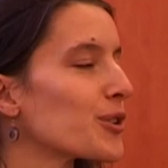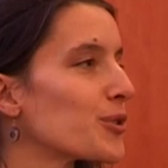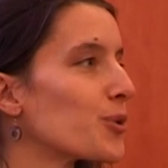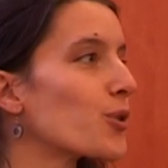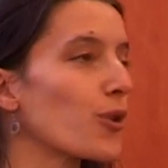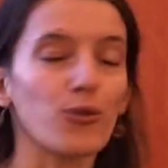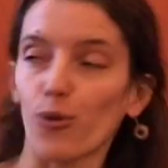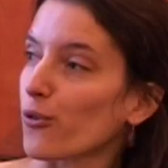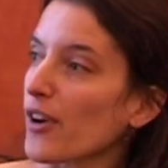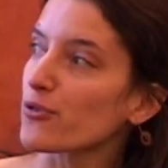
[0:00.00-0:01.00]
Donc euh,
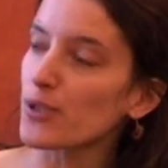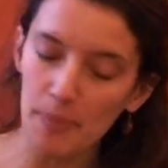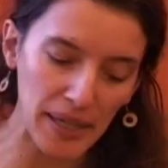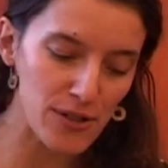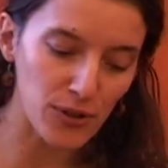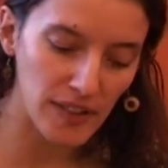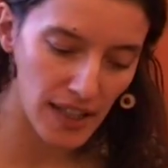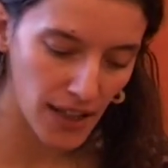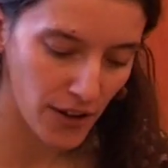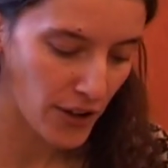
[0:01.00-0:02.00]
on va vous les
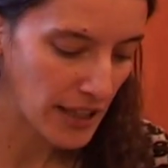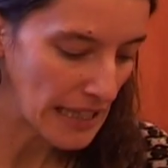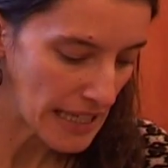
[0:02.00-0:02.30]
présenter euh,